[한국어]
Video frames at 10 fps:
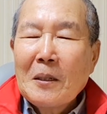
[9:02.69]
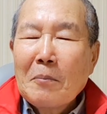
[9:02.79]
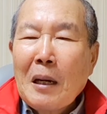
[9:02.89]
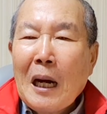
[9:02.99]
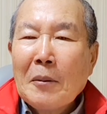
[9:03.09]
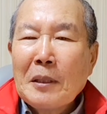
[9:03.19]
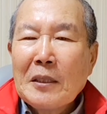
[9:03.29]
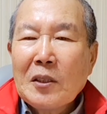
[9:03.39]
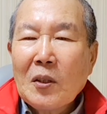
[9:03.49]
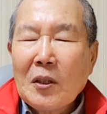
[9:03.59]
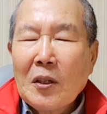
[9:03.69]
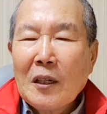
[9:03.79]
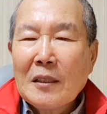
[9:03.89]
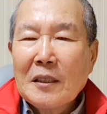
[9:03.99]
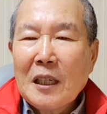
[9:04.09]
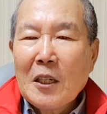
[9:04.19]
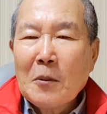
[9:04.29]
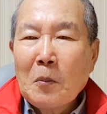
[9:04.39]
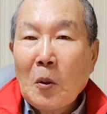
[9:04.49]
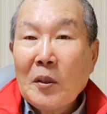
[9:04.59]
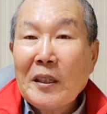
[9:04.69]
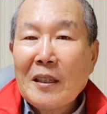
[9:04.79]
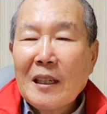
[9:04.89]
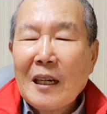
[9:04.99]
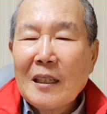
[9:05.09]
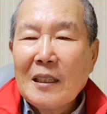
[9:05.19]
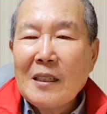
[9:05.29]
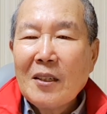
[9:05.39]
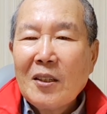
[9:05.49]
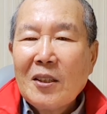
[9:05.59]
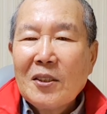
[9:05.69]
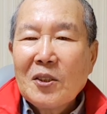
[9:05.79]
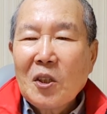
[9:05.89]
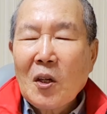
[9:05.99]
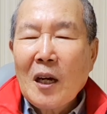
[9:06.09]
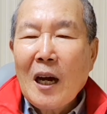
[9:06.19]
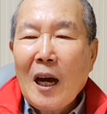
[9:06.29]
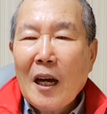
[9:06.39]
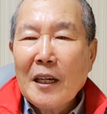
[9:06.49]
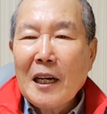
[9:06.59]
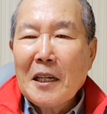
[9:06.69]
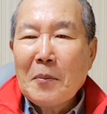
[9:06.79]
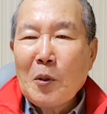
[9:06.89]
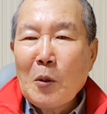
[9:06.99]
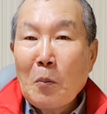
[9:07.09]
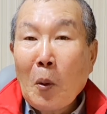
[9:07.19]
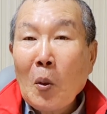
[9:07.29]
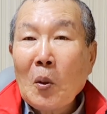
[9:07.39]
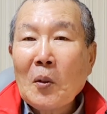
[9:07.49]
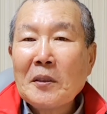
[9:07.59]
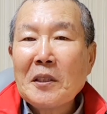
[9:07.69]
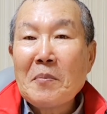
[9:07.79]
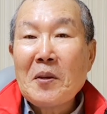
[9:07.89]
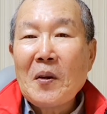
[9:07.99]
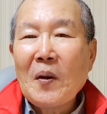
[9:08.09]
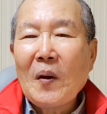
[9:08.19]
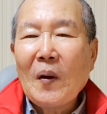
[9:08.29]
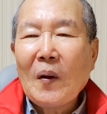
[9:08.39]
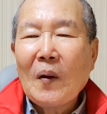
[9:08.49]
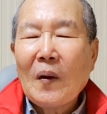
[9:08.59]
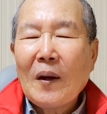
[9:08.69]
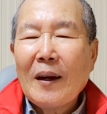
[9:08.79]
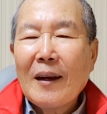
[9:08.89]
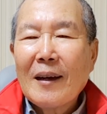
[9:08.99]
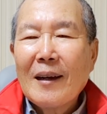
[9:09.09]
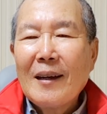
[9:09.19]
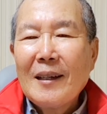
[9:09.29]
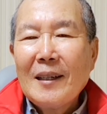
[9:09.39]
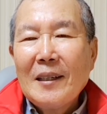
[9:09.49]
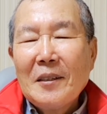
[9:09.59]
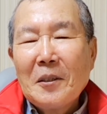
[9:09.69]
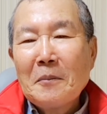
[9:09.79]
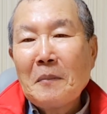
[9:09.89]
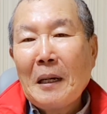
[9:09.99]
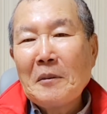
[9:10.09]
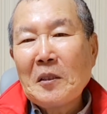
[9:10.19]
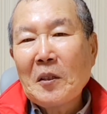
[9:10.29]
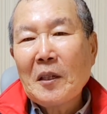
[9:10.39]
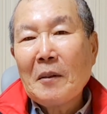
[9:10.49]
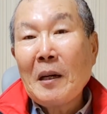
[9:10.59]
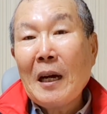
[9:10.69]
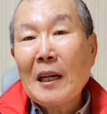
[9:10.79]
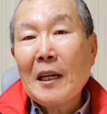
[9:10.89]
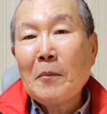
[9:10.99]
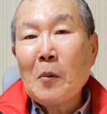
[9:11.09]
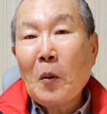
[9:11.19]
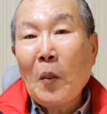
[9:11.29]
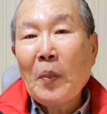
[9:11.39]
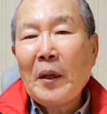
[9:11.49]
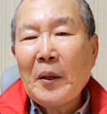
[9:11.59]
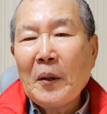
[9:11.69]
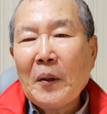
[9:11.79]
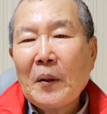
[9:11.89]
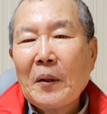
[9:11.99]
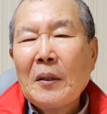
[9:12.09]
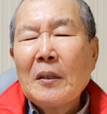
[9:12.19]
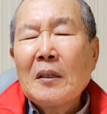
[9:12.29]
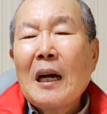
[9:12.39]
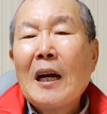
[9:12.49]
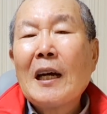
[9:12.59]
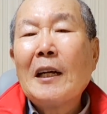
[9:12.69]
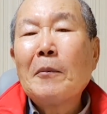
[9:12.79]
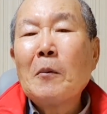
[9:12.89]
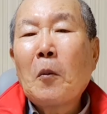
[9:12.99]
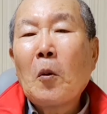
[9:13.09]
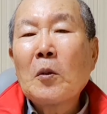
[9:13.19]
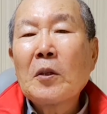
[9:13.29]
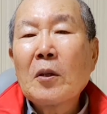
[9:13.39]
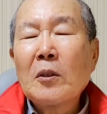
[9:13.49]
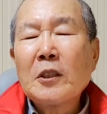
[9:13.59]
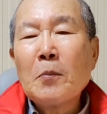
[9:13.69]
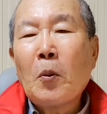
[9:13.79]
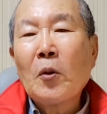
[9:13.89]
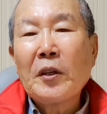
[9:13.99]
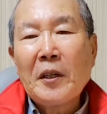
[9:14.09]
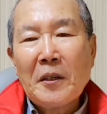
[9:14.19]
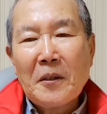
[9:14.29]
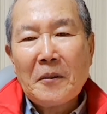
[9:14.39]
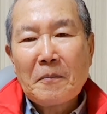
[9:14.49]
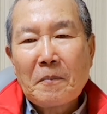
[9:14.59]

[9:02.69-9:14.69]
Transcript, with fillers: 마음이 청결한 자는 복이 있나니 저가 하나님을 볼 것이며. 여러분, 마음이 청결하면 하나님을 본대요. 하나님을 보는 것이 복이에요.